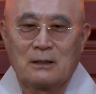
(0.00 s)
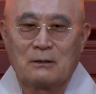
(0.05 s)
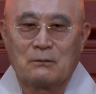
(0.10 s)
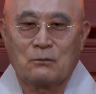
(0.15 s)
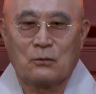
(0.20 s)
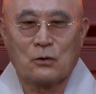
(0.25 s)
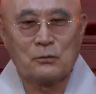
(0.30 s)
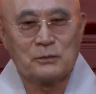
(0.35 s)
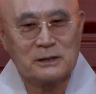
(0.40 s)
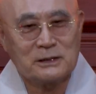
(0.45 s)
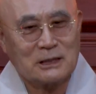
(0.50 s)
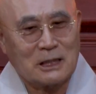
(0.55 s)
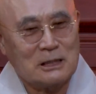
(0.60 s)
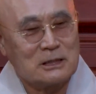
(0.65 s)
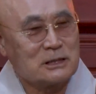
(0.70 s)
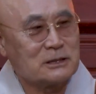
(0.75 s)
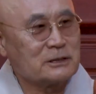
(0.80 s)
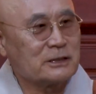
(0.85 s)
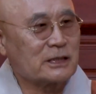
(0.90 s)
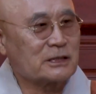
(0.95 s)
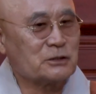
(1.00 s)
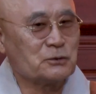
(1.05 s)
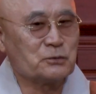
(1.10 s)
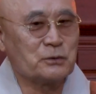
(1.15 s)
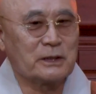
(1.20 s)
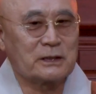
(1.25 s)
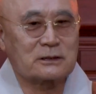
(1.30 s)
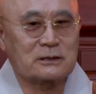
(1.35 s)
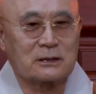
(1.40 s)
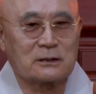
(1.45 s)
몸이 단련되기
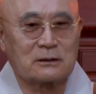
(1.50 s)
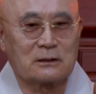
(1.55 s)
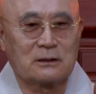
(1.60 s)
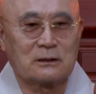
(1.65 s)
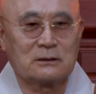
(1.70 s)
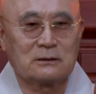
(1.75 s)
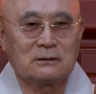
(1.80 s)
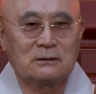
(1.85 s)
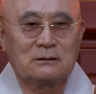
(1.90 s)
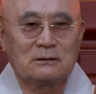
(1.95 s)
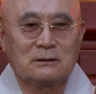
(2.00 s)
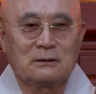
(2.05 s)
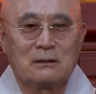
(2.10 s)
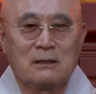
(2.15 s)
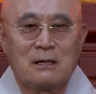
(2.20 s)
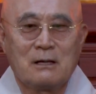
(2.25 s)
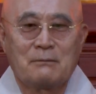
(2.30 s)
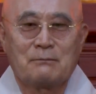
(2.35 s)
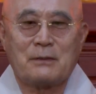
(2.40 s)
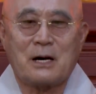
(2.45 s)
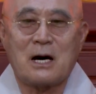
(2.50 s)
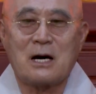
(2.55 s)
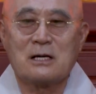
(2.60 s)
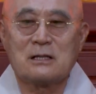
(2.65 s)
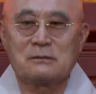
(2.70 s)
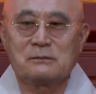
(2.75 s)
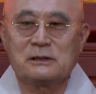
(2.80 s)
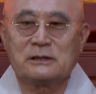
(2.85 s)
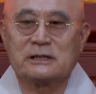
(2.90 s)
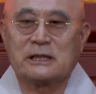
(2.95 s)
위해서는
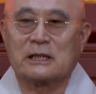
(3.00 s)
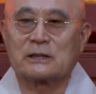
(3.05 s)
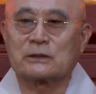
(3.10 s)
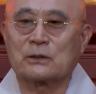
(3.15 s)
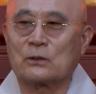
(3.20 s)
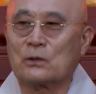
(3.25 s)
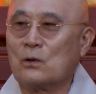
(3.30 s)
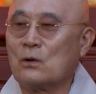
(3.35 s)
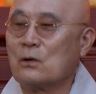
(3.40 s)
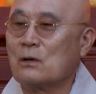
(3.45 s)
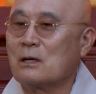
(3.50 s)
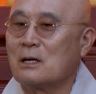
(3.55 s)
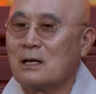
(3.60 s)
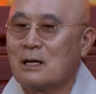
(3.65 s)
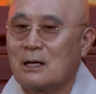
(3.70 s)
마음을 제대로